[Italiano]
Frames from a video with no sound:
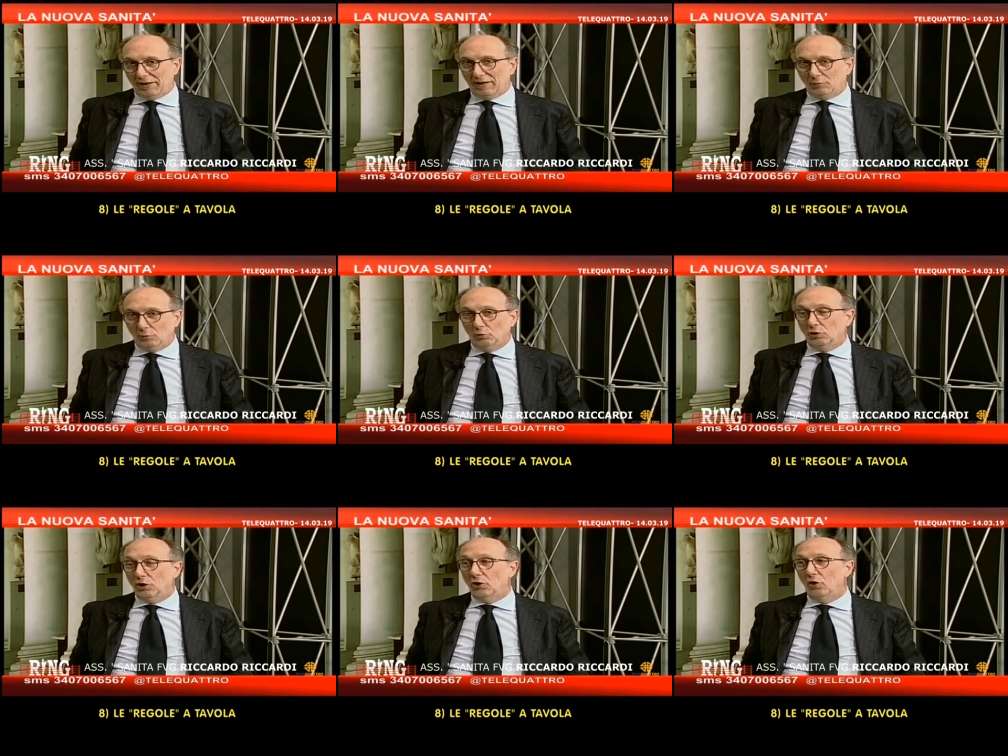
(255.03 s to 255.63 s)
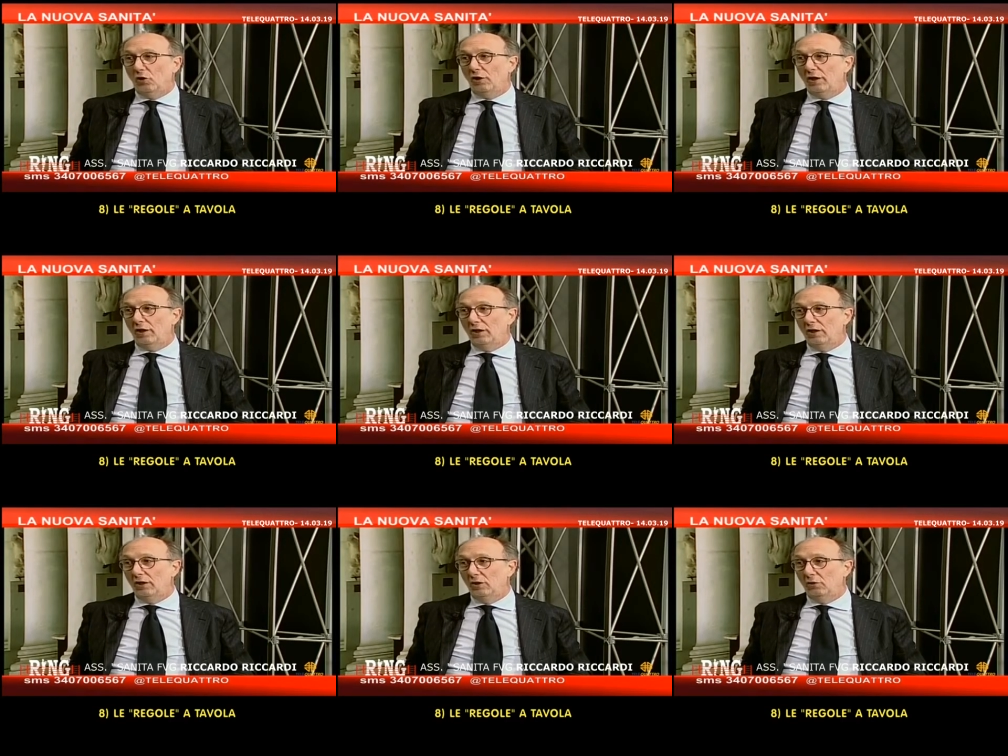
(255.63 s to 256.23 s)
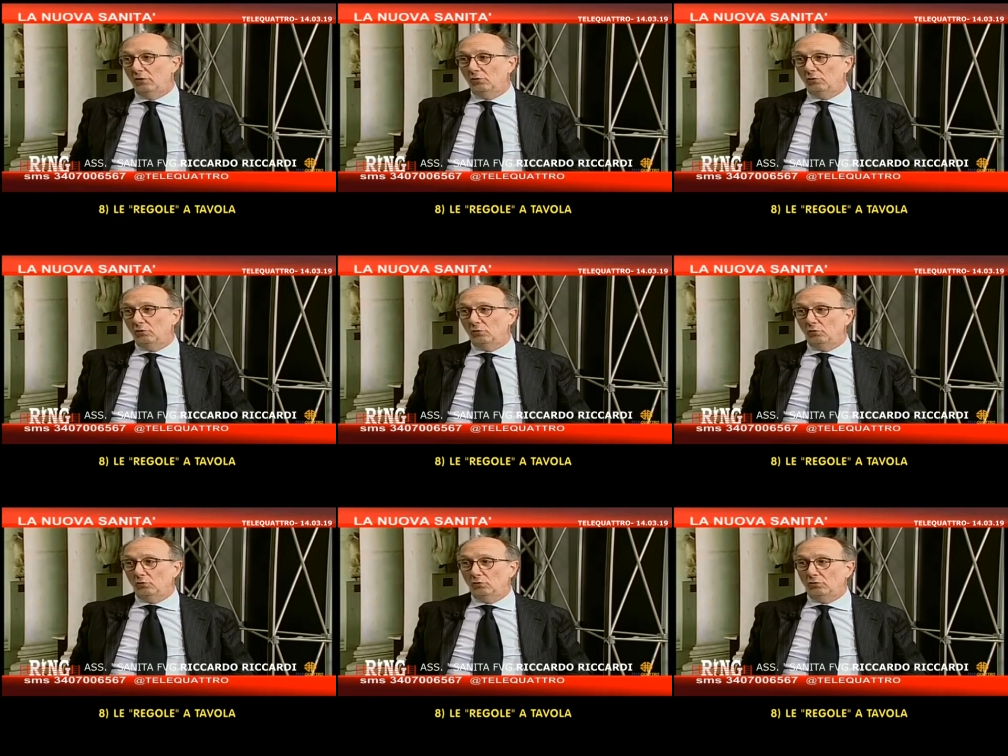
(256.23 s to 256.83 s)
o nella percentuale,
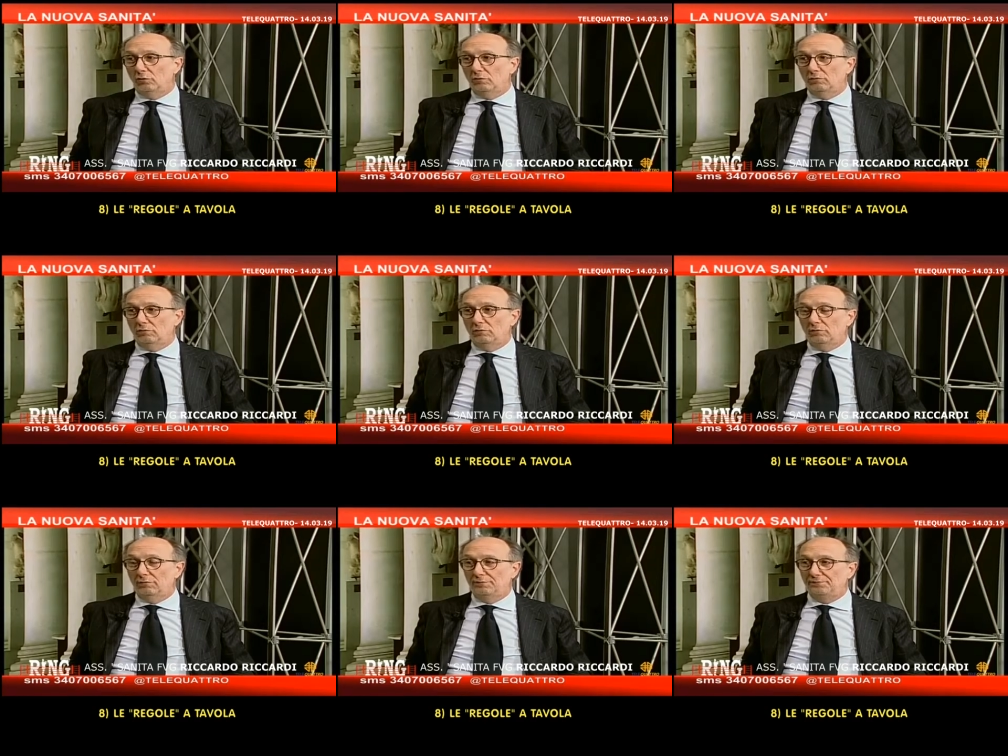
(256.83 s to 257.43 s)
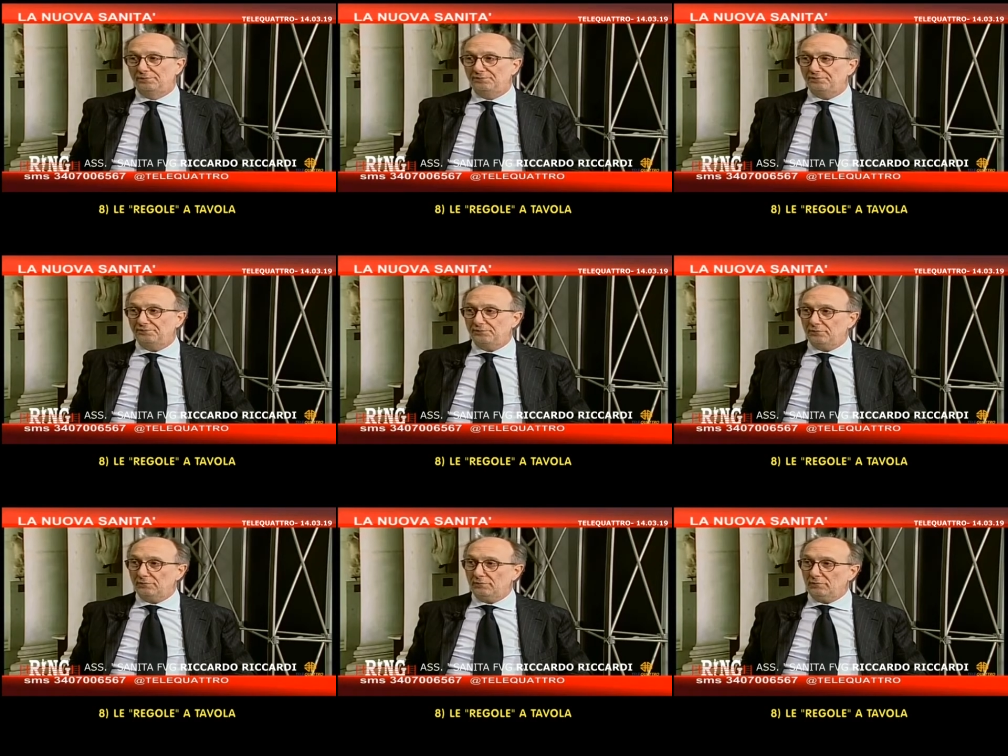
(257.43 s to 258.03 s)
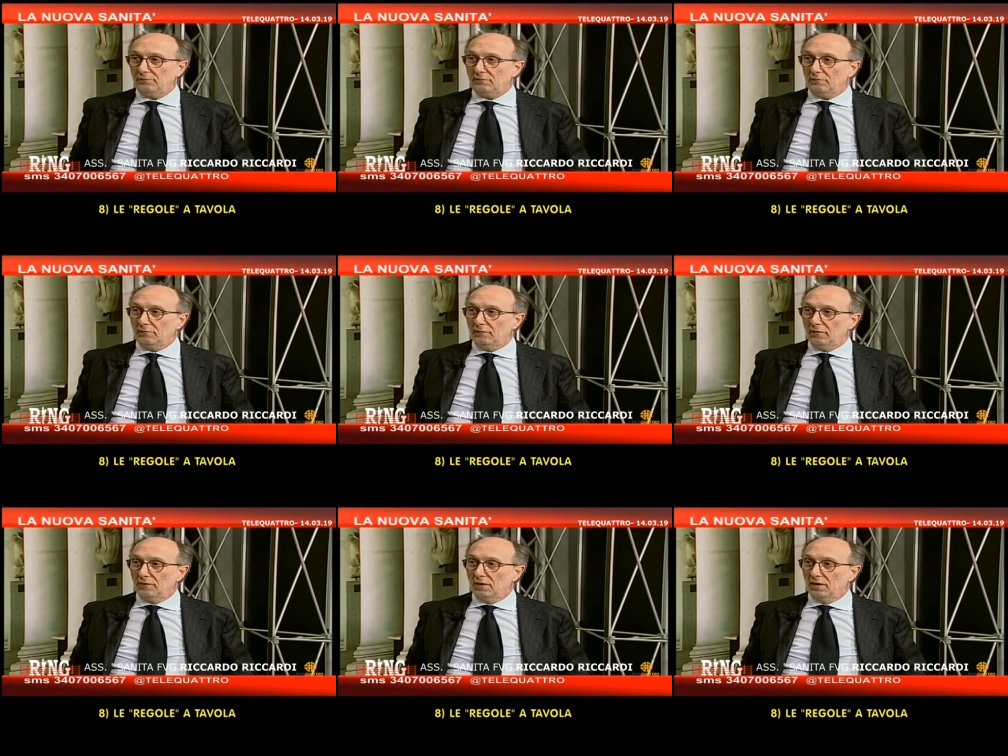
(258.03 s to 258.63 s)
noi, tu, diciamo, perché lei ha dovuto fare un
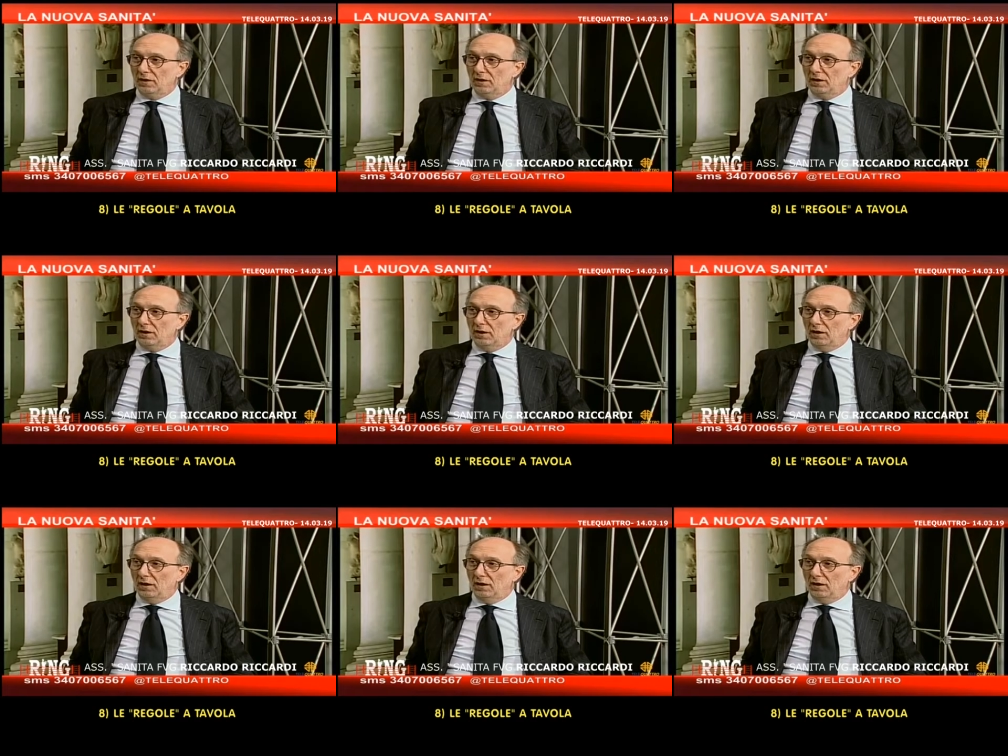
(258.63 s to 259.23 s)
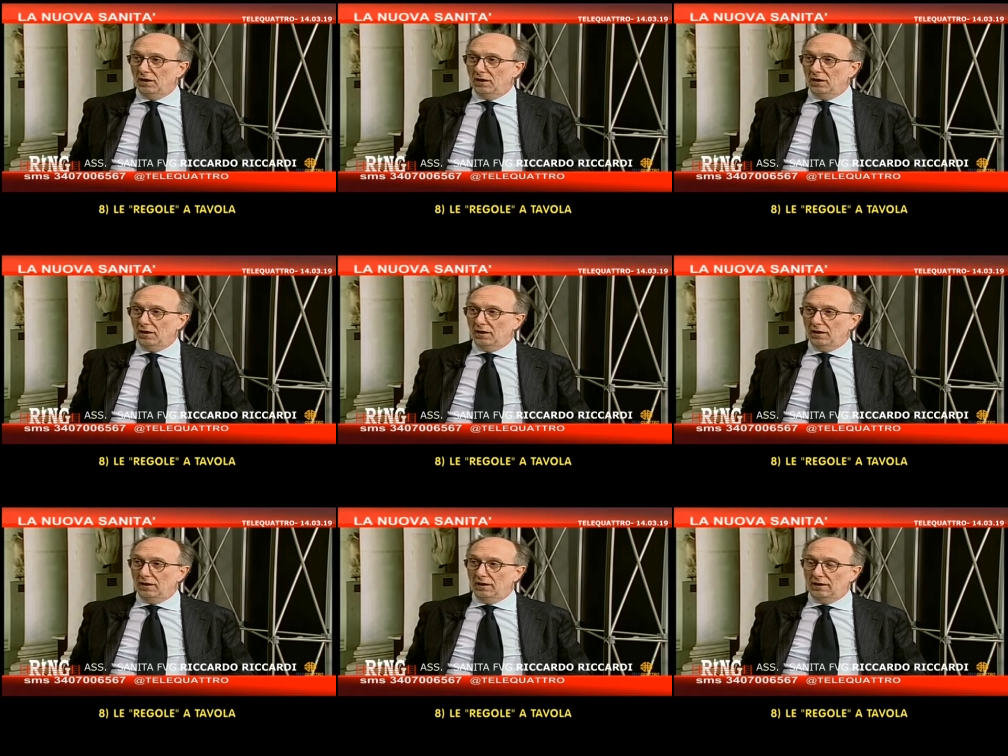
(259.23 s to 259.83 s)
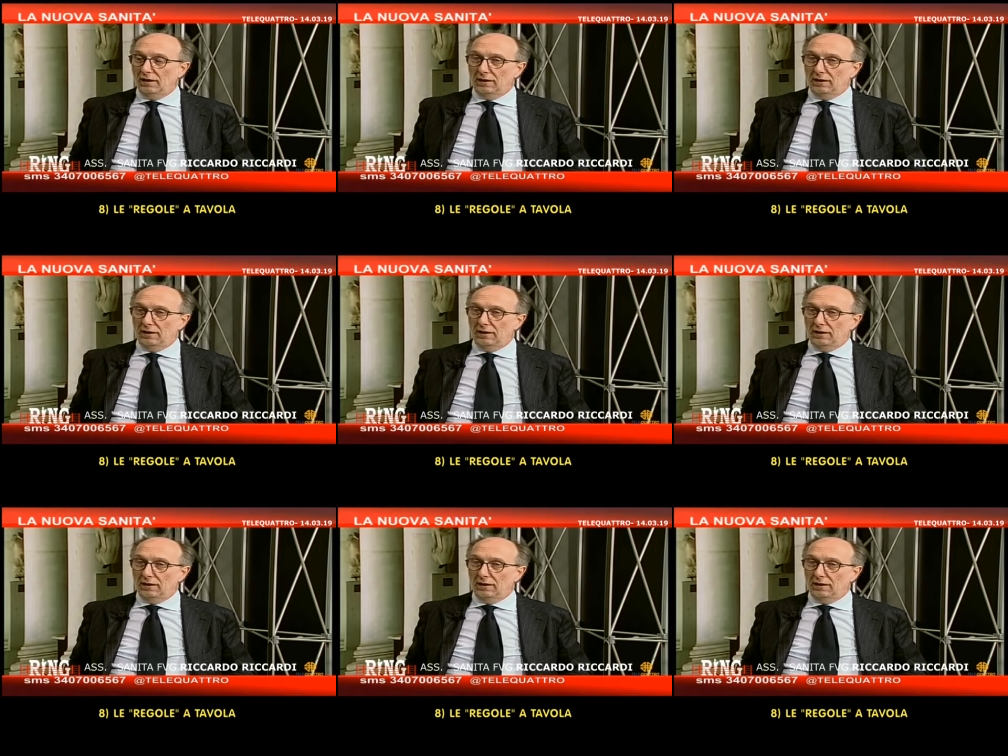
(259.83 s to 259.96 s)
sacrificio non da poco, prendendosi